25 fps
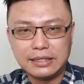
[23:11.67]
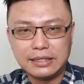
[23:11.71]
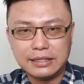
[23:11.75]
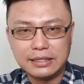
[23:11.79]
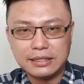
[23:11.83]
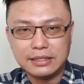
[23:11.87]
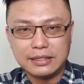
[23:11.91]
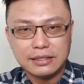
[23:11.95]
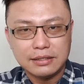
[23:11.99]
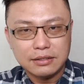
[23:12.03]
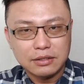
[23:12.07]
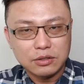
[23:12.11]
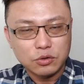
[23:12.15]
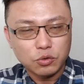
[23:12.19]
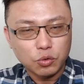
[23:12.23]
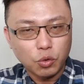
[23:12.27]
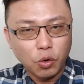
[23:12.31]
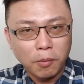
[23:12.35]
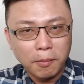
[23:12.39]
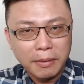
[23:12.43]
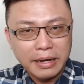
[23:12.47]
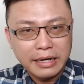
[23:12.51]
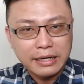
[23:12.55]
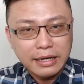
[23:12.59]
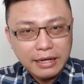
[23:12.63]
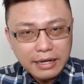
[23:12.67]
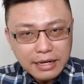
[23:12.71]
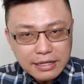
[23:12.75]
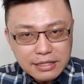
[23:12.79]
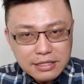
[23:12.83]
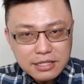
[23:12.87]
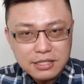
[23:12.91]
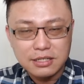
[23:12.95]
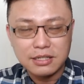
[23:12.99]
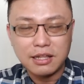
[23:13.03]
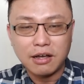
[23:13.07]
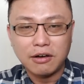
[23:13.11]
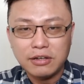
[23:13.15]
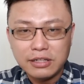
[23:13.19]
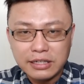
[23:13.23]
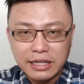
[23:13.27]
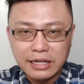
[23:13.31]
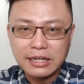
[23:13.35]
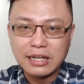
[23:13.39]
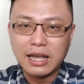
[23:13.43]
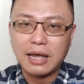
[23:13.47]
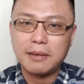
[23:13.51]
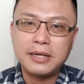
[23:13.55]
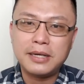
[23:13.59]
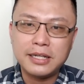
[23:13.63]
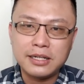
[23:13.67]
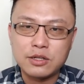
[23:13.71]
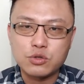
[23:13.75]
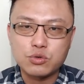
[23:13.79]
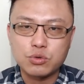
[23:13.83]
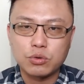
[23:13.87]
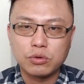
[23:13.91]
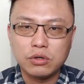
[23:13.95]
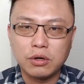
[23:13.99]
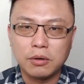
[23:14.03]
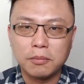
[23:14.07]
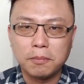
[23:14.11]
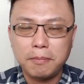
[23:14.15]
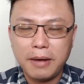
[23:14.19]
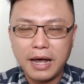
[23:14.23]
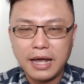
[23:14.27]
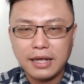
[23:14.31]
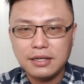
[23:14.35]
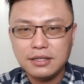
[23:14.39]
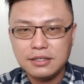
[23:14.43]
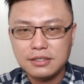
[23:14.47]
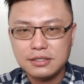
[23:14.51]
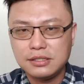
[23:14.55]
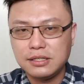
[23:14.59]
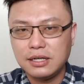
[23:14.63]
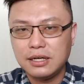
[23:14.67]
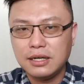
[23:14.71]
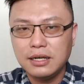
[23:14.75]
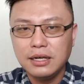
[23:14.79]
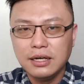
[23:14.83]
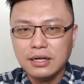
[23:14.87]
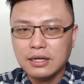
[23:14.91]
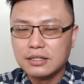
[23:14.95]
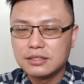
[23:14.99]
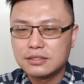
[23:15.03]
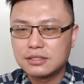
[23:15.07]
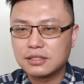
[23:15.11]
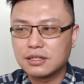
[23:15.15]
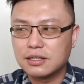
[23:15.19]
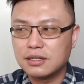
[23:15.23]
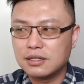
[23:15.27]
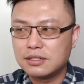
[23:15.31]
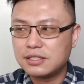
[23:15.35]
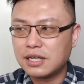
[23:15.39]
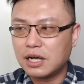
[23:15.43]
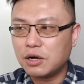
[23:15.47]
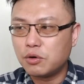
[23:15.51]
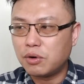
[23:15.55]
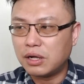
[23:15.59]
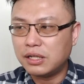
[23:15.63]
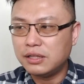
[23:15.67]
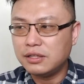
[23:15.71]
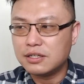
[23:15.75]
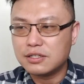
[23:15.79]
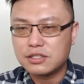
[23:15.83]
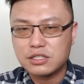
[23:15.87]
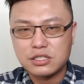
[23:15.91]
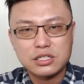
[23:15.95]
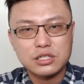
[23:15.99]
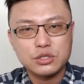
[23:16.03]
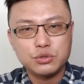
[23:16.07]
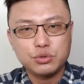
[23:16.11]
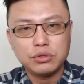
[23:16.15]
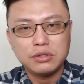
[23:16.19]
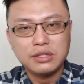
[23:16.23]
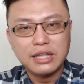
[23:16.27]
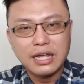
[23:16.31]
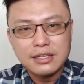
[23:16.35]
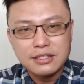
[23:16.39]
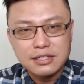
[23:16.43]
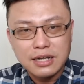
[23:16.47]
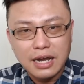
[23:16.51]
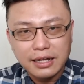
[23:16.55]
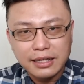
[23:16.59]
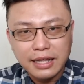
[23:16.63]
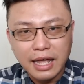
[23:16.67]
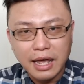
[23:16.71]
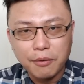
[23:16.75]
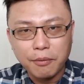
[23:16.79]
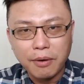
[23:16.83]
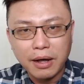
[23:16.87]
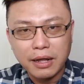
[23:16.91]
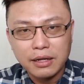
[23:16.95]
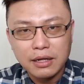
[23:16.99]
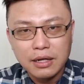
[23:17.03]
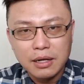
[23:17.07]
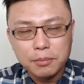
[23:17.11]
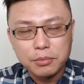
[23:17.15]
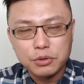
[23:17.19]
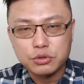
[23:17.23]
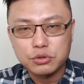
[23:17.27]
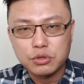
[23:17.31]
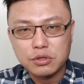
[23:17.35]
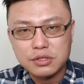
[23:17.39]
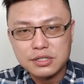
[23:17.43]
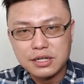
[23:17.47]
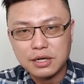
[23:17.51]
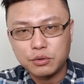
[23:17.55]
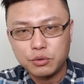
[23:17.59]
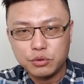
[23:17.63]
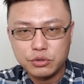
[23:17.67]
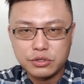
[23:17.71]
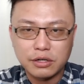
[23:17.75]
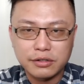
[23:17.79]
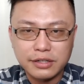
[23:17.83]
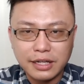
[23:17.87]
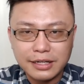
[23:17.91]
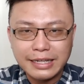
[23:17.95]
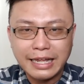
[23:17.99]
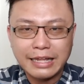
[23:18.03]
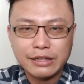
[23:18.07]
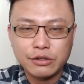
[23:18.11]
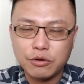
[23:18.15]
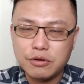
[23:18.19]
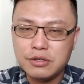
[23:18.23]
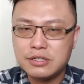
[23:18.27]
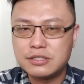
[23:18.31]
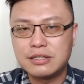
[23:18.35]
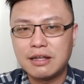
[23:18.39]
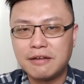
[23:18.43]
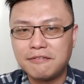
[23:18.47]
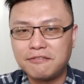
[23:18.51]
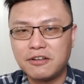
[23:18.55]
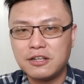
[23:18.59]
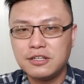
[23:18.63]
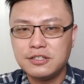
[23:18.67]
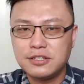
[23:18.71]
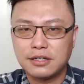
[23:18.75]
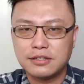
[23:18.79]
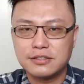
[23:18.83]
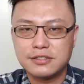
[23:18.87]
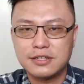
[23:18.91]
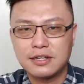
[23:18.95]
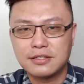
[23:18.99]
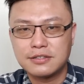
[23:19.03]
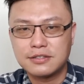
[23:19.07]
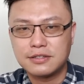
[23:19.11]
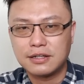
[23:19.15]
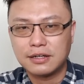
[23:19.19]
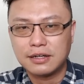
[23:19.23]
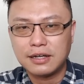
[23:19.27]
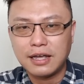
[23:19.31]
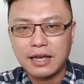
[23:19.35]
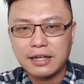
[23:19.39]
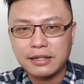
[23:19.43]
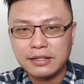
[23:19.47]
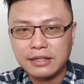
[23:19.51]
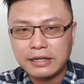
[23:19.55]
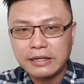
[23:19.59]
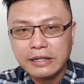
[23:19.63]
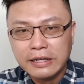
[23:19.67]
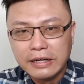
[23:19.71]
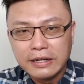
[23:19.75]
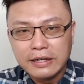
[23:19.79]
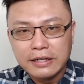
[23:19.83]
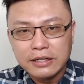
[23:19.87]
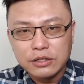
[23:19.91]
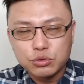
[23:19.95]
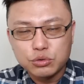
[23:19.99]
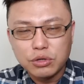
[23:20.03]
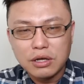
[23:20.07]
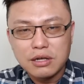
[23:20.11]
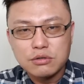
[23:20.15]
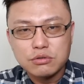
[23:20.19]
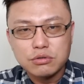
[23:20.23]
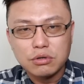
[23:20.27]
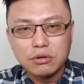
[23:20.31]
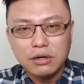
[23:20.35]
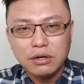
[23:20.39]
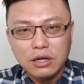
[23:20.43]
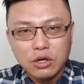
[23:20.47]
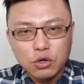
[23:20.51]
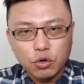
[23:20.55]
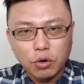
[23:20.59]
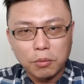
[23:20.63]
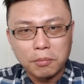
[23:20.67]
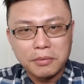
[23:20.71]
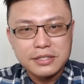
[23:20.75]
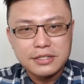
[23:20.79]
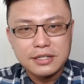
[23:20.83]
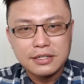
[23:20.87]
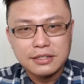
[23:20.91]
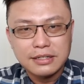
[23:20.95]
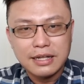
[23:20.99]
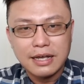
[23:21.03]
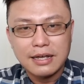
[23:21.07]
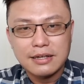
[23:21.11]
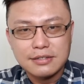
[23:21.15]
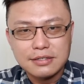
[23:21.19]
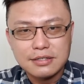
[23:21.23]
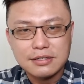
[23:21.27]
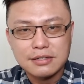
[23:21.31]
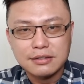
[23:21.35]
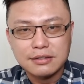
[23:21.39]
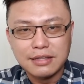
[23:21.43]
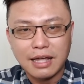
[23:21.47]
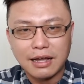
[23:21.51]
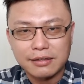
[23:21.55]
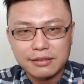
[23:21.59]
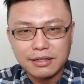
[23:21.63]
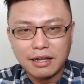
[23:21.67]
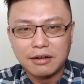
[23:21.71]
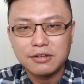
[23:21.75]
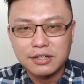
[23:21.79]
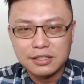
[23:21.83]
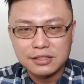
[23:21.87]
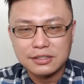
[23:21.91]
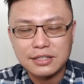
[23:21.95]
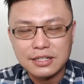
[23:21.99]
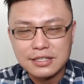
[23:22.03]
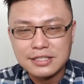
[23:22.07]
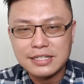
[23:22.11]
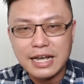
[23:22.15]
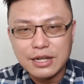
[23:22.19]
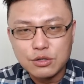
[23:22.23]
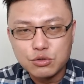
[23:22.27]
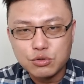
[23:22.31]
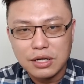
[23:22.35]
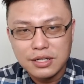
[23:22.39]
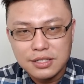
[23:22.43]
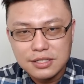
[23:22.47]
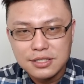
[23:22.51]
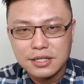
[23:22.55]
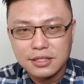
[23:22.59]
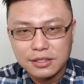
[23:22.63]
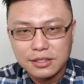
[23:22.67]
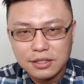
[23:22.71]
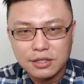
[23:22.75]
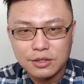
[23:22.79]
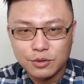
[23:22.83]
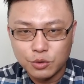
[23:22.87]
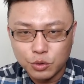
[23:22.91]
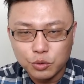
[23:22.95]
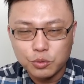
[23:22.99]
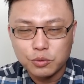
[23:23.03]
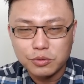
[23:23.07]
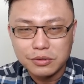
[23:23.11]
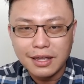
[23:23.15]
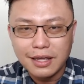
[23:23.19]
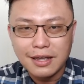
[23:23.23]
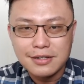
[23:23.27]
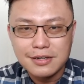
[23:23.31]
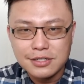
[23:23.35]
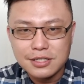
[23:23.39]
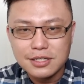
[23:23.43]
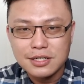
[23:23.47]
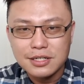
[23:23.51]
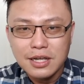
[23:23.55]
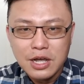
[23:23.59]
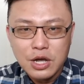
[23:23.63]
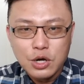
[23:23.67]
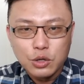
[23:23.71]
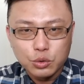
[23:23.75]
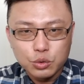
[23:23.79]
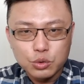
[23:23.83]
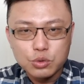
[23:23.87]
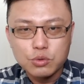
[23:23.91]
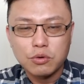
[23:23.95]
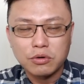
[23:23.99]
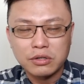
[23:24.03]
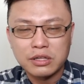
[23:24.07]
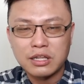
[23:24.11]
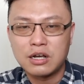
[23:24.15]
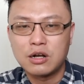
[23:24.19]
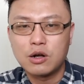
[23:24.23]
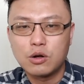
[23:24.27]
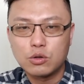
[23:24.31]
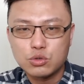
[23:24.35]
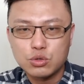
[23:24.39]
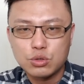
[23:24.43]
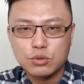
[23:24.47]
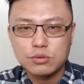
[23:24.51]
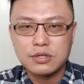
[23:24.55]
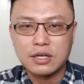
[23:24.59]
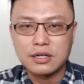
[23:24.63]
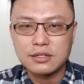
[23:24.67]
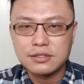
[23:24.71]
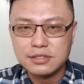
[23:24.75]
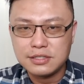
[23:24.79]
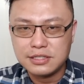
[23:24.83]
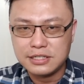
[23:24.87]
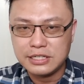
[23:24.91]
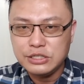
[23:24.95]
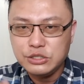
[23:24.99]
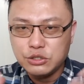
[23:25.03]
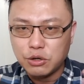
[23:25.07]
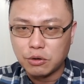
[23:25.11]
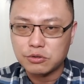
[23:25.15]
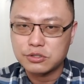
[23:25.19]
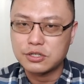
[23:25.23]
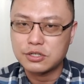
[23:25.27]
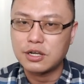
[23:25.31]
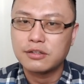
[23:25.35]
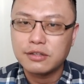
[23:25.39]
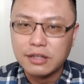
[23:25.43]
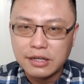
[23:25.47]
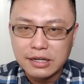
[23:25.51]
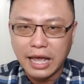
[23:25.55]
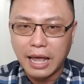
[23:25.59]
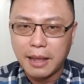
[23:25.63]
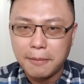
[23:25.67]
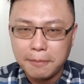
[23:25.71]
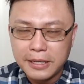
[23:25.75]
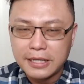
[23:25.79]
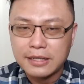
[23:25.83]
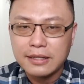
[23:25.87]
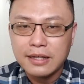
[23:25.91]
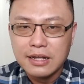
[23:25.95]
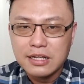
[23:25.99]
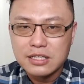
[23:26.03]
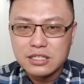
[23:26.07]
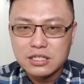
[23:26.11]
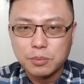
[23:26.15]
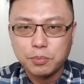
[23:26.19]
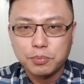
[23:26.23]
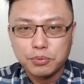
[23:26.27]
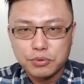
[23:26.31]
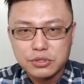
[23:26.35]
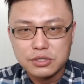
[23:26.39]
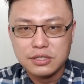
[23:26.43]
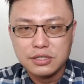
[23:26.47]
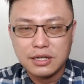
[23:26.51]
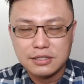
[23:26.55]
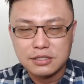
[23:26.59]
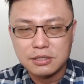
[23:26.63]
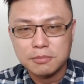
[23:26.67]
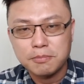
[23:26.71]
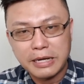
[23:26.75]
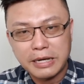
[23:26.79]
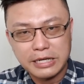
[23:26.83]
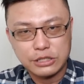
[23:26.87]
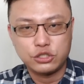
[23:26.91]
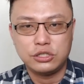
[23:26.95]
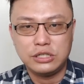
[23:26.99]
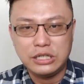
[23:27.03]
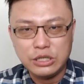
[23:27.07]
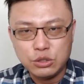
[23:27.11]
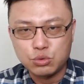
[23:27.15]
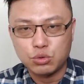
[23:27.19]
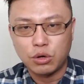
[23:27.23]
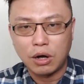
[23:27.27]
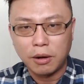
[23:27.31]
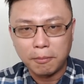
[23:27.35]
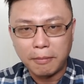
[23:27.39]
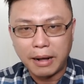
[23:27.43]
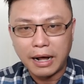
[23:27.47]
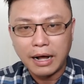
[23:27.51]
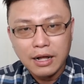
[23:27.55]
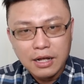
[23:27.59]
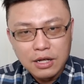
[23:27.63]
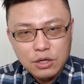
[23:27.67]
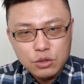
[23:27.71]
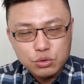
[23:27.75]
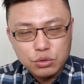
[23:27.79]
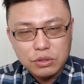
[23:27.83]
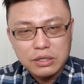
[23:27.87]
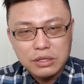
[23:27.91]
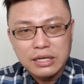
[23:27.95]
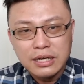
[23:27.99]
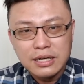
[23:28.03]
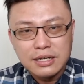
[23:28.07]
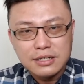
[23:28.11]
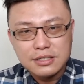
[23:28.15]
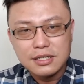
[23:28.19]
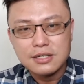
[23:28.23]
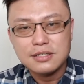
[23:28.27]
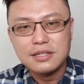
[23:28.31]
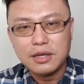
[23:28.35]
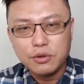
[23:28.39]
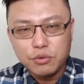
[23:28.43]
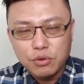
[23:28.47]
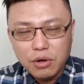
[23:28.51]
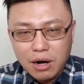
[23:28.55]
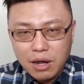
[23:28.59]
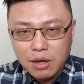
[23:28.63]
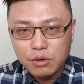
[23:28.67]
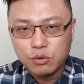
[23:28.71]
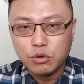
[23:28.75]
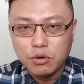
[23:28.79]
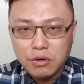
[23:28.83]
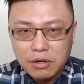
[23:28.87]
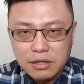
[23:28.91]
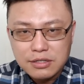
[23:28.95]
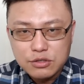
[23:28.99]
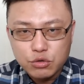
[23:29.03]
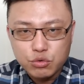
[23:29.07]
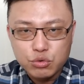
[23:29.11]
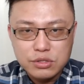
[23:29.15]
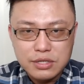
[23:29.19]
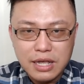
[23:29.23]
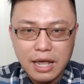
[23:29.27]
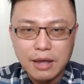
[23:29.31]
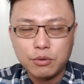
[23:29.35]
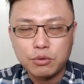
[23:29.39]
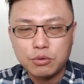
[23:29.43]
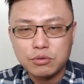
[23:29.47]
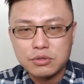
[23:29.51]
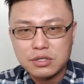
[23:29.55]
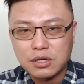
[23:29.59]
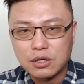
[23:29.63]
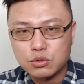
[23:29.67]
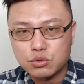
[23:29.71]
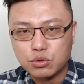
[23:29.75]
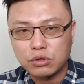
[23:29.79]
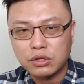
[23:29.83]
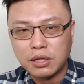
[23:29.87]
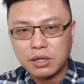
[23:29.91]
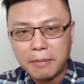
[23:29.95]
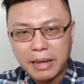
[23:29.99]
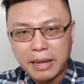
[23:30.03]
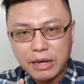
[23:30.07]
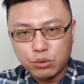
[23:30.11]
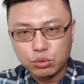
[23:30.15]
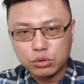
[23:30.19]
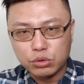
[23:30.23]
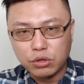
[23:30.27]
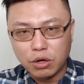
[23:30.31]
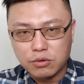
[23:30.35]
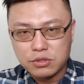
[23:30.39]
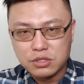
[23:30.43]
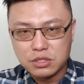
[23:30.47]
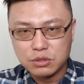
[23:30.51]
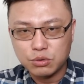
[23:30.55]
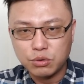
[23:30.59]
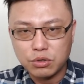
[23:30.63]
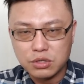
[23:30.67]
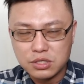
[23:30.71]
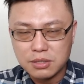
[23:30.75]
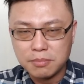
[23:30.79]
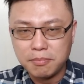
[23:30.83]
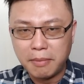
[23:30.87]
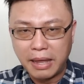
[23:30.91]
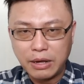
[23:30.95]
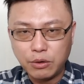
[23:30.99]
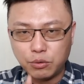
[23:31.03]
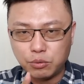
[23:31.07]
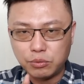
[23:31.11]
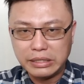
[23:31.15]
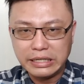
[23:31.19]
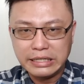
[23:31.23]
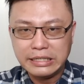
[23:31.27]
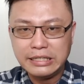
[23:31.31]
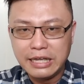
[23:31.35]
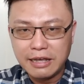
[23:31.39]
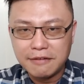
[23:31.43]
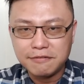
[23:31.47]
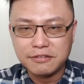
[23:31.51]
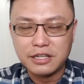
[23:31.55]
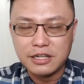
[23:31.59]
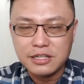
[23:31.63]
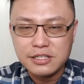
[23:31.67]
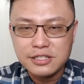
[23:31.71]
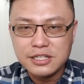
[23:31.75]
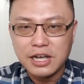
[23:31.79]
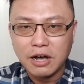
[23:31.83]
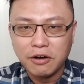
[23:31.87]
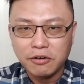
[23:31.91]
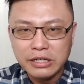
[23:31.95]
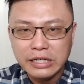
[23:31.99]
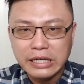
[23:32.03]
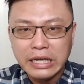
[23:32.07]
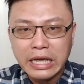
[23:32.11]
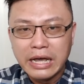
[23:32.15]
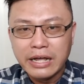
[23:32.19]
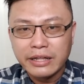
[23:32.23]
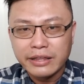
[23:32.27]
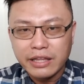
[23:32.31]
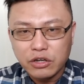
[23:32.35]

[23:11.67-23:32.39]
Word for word: 呃，我们可以起到一点改变的作用，把一些这个相关的资讯带进来台湾，比如说像绿角，大家都一直在分享这样子的概念。虽然说我们现在是挡到了人家赚钱的路，但是如果能够促成金融上的改变，这不是也是美事一桩吗？所以现在越来越多人去在乎这个所谓的美股投资或是美股 ETF 的交易，